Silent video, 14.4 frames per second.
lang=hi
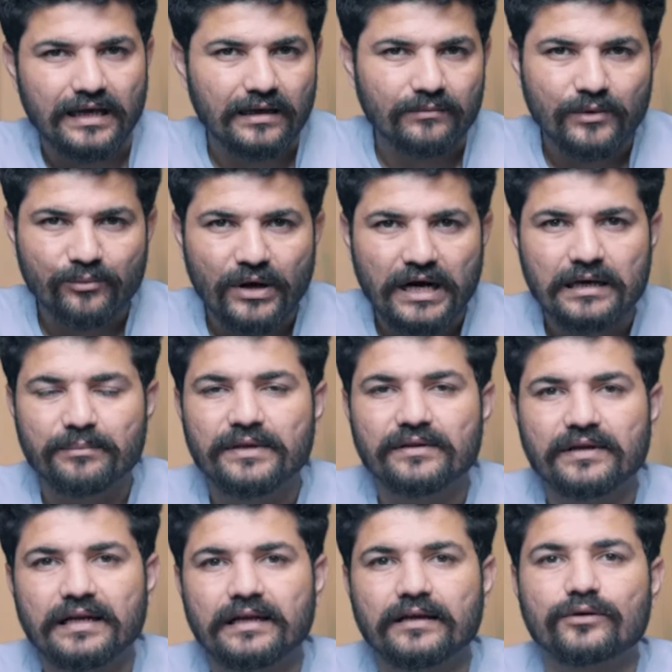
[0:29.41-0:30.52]
एक भी पॉइंट मिस
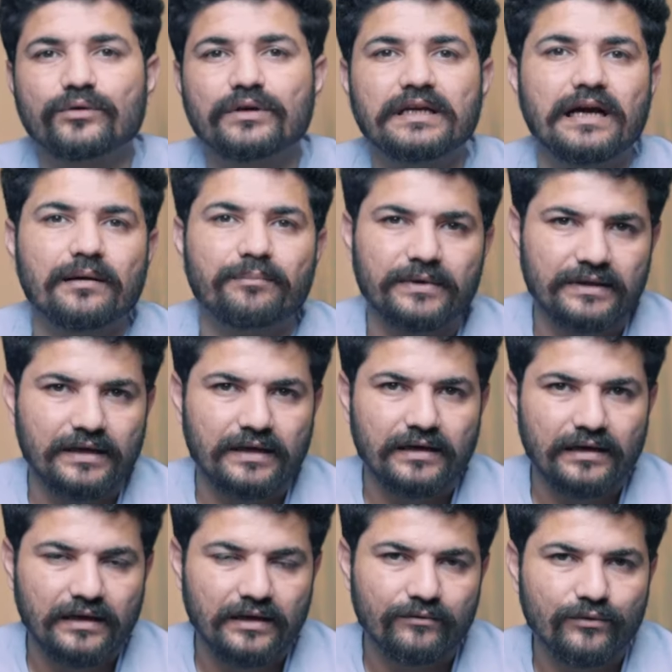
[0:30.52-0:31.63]
करेंगे तो क्या पता
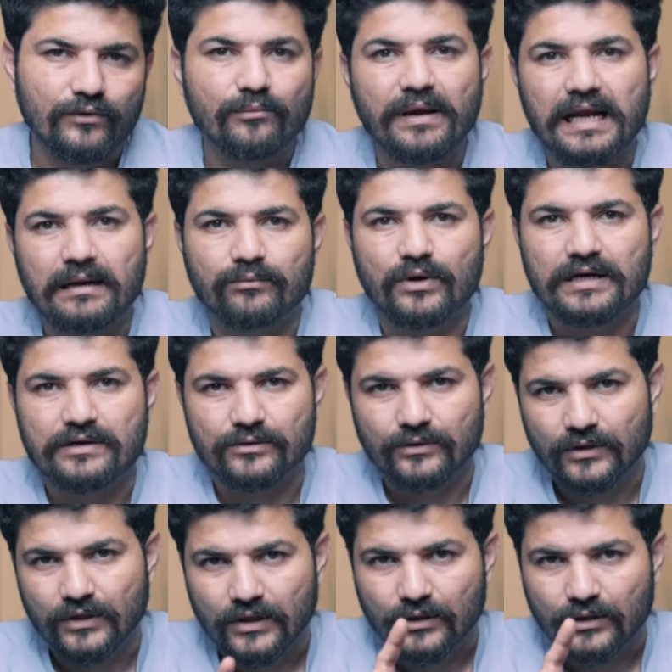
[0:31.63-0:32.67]
कि वो मेन पॉइंट हो